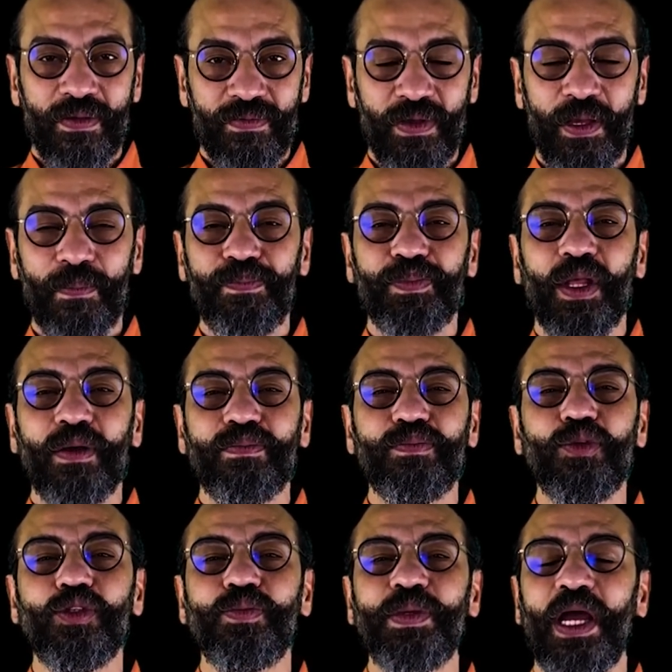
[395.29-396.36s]
Ve
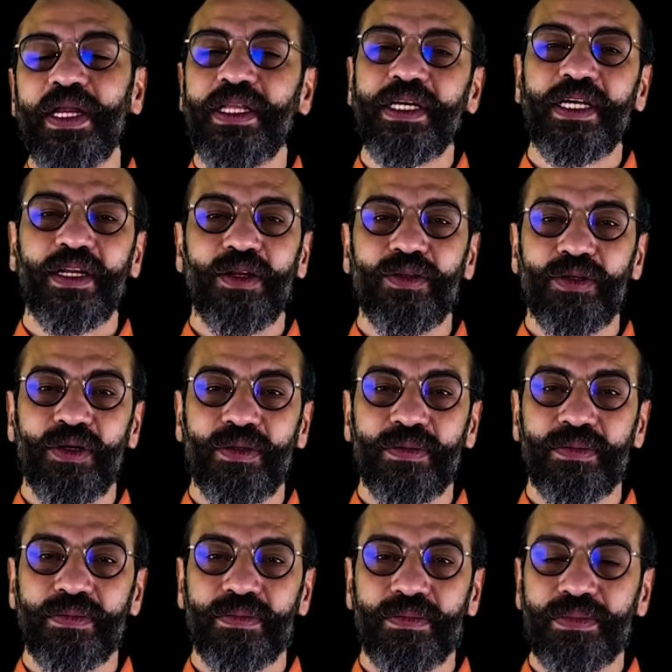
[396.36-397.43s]
buz bir yerde kırılıyor.
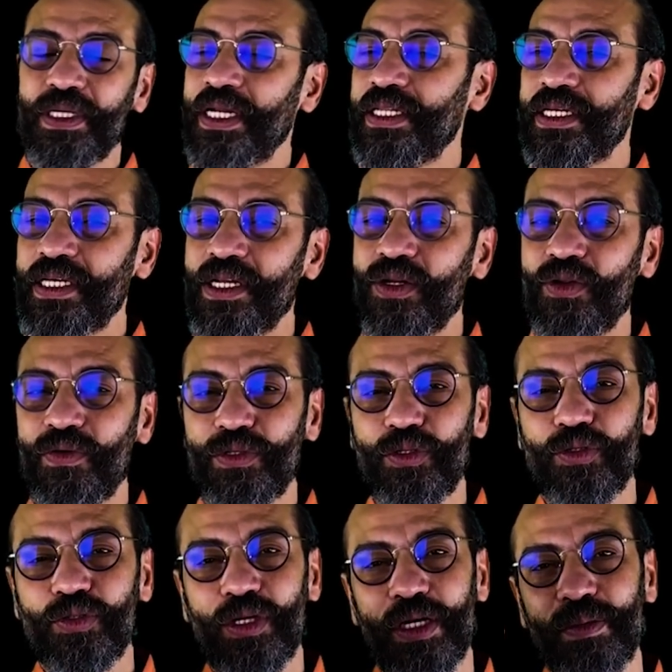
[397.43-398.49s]
Bir yerde kırılıyor ve
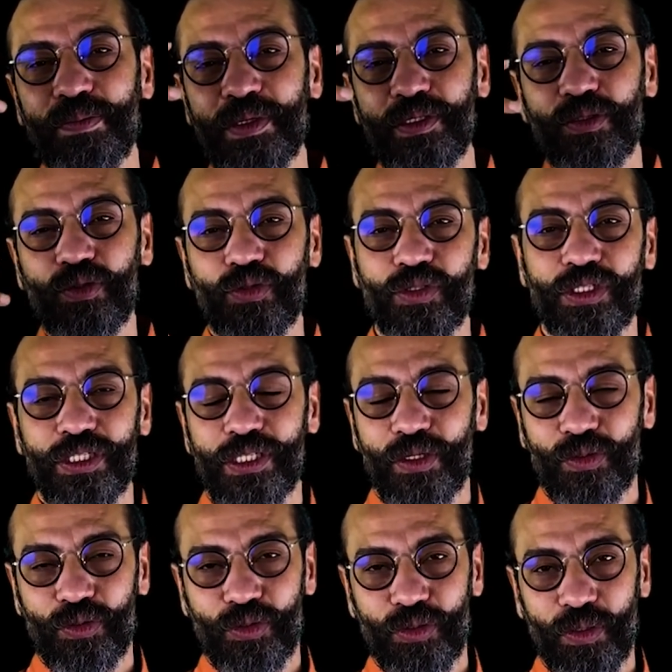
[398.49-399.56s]
çocuklardan birisi suyun içine
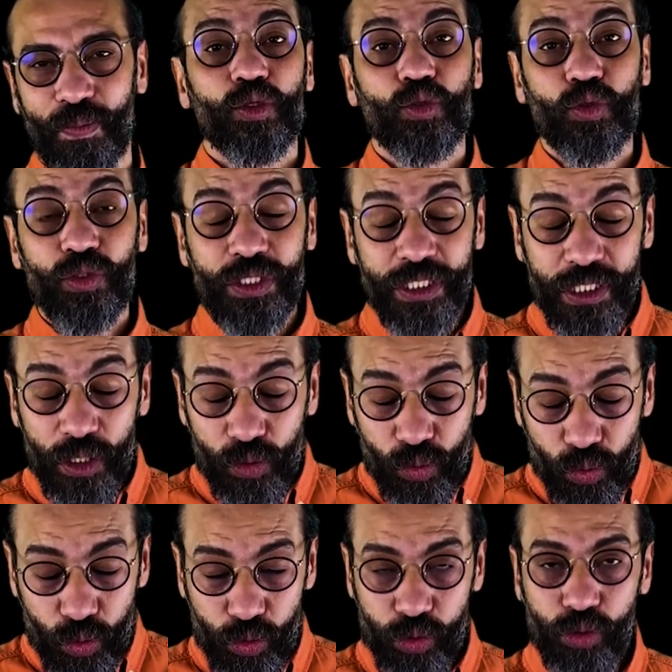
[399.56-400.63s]
düşüyor. Suyun
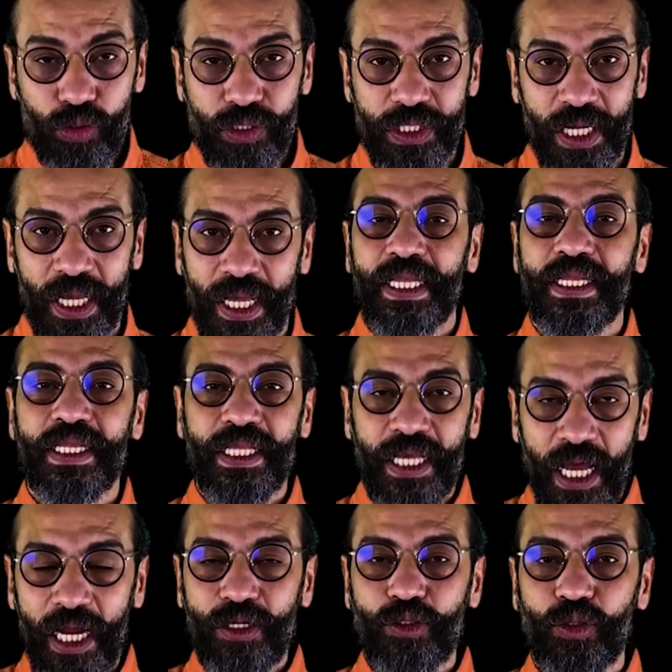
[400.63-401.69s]
içine düşünce
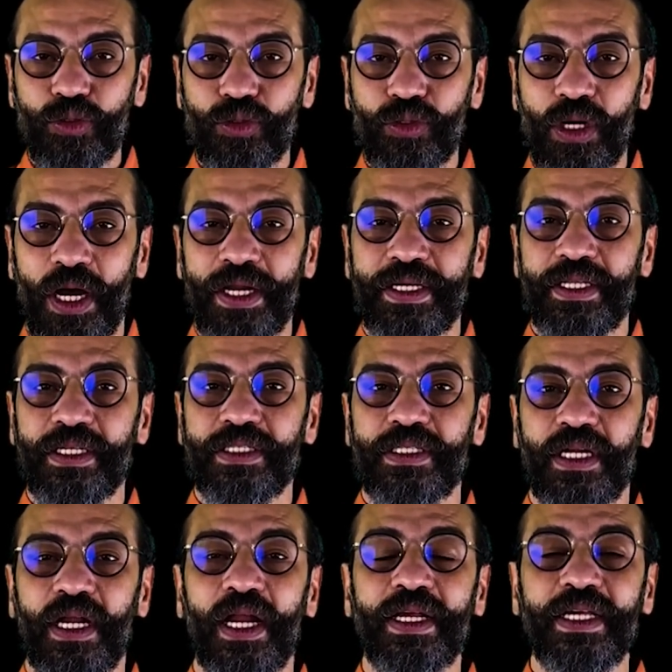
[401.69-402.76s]
diğer çocuk
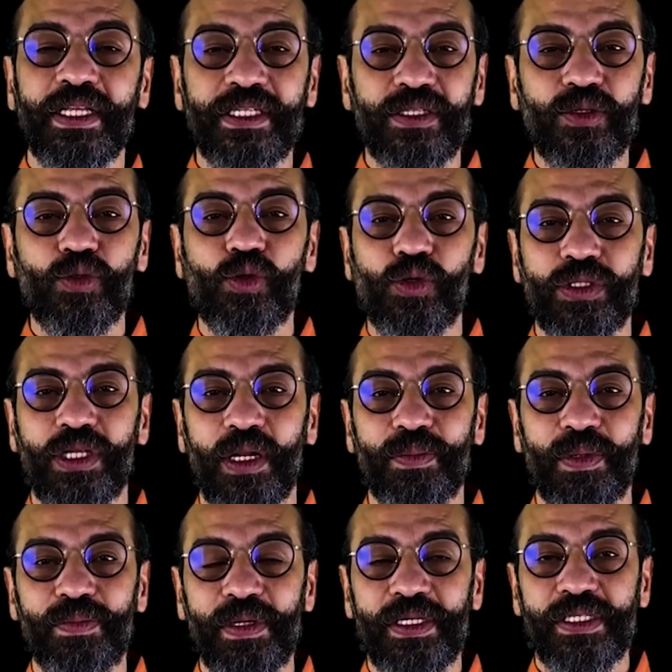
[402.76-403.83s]
arkadaşlar arkadaşını
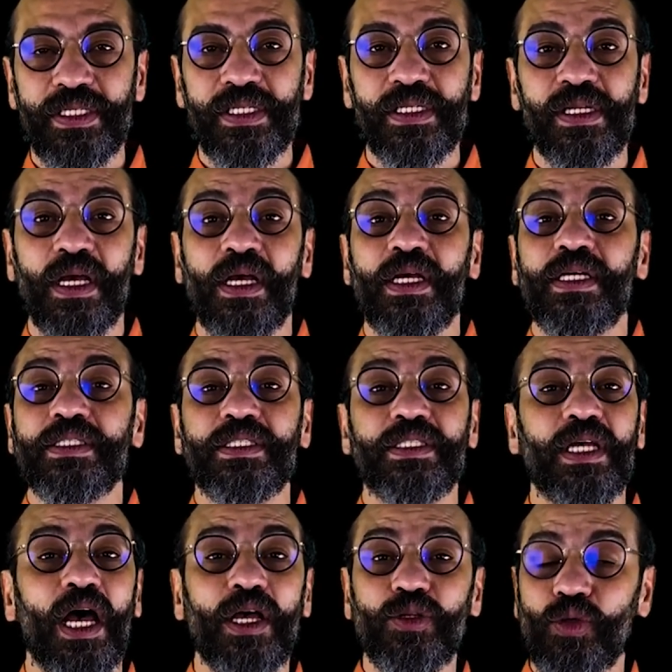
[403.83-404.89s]
kurtarabilmek için
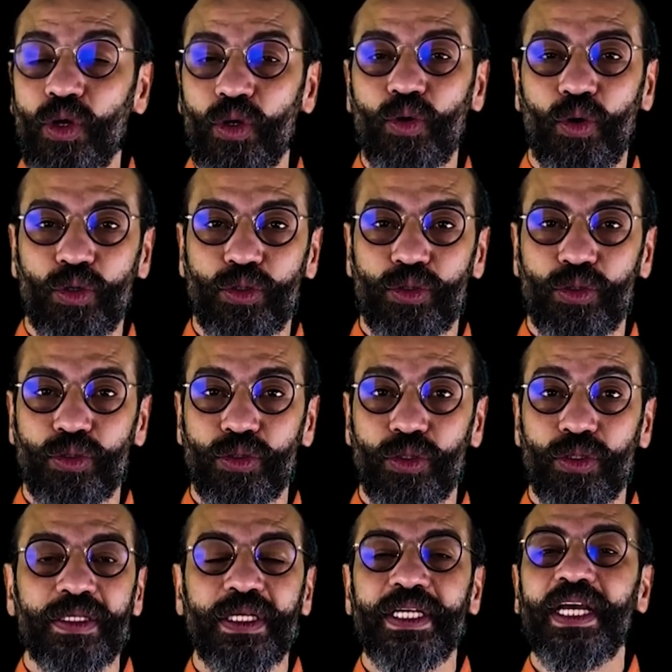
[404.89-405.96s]
sağa sola koşturuyor.
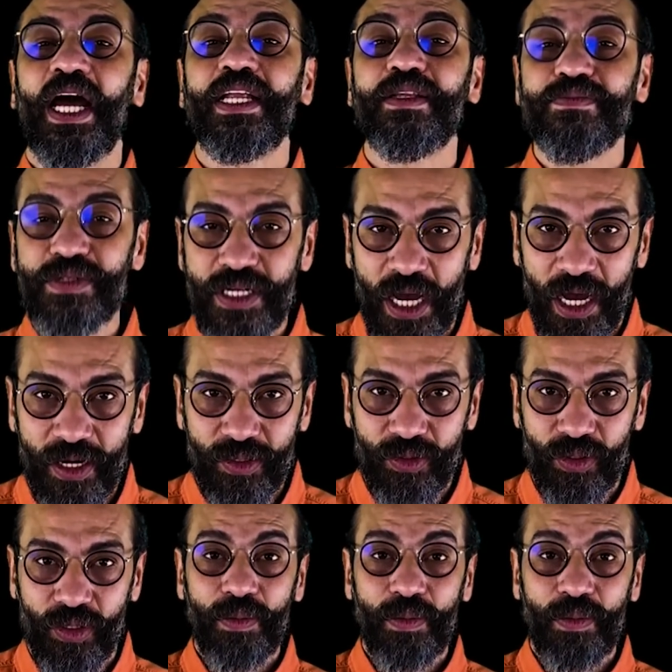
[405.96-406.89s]
İşte yardım çağırıyor.